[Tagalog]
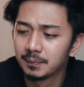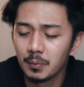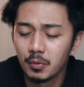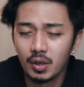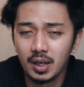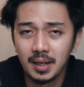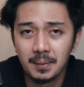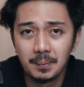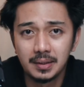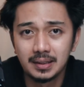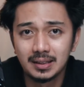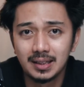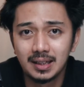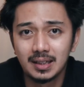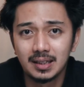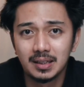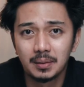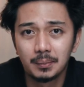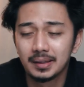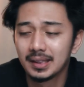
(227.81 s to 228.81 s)
di mo kaya
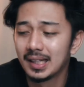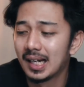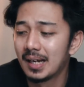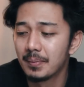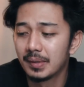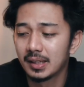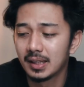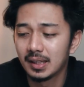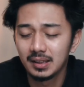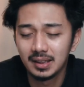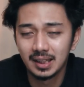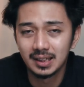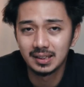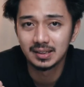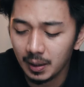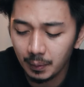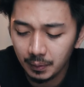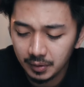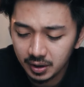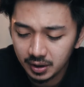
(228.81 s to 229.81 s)
magdala ng madaming ang
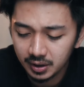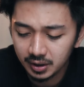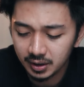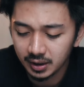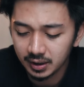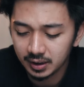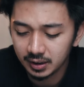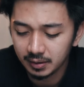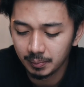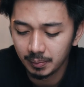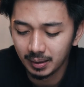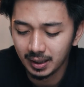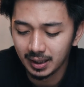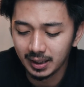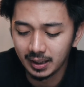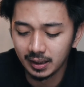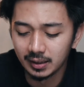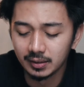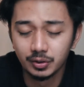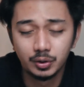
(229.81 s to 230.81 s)
lens, I would suggest
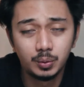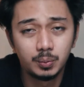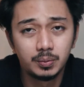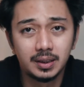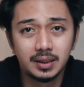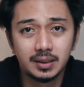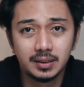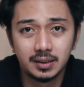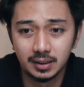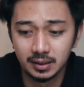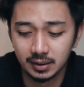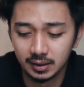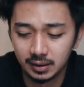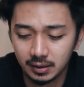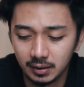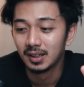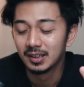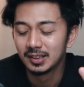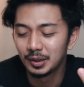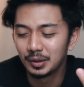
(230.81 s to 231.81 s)
buying zoom lenses.
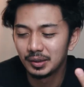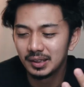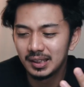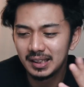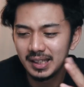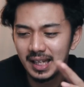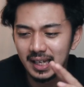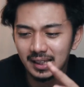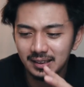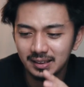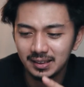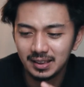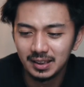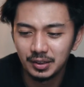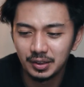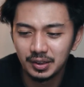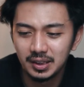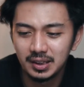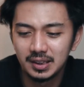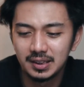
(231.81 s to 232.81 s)
So the next
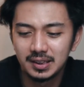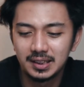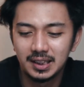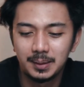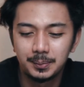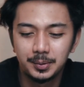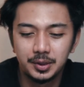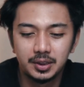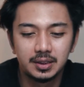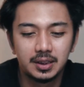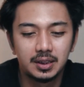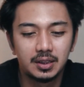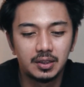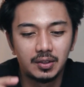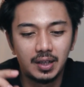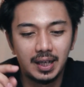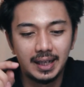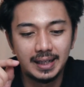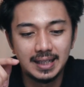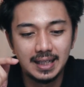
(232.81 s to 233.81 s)
dito sa description na
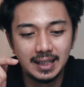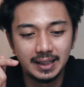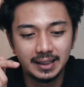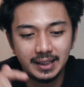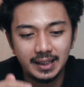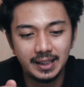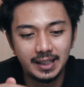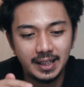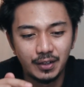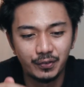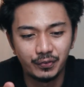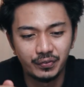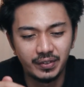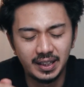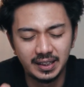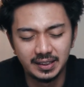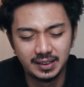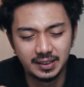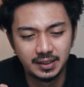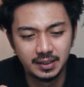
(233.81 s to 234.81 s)
to ay ang
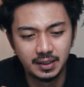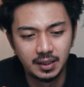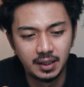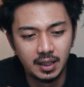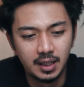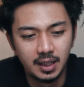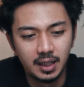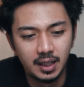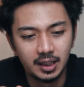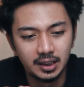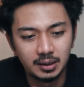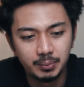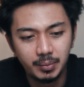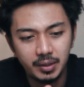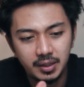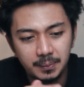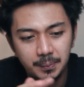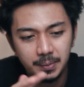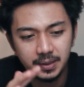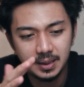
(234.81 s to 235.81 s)
EFS. Ano
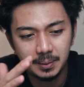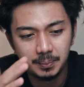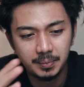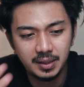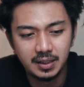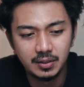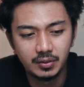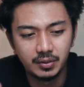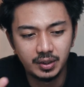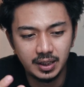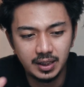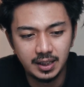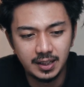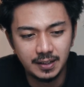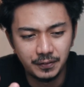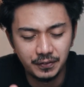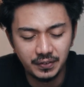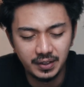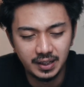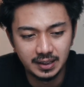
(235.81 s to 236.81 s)
ba yung ibig sabihin ng
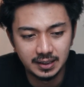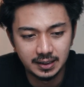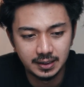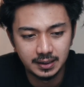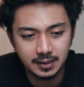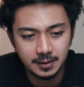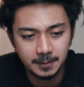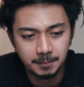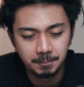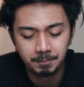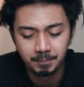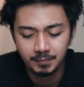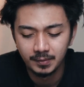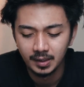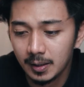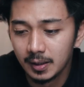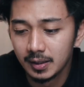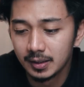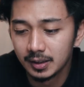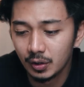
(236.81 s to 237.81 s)
EFS?
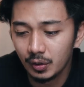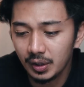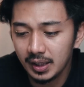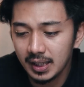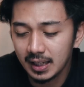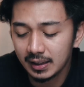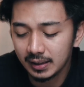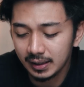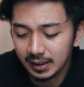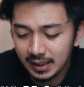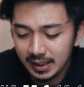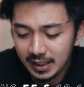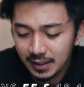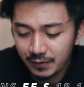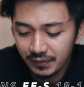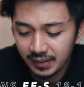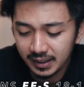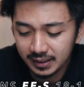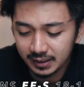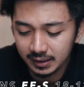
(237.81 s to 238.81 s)
So iyan,
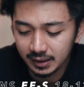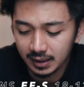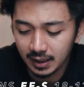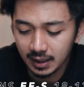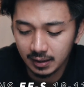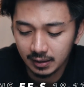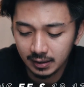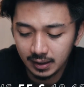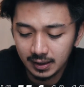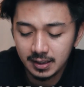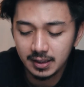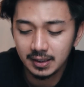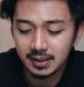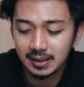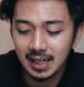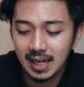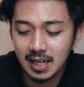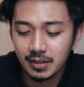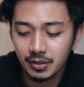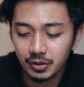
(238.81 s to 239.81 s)
EFS na yan, this
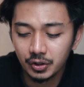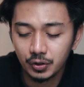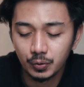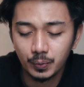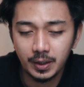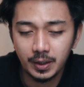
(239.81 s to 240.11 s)
is Canon's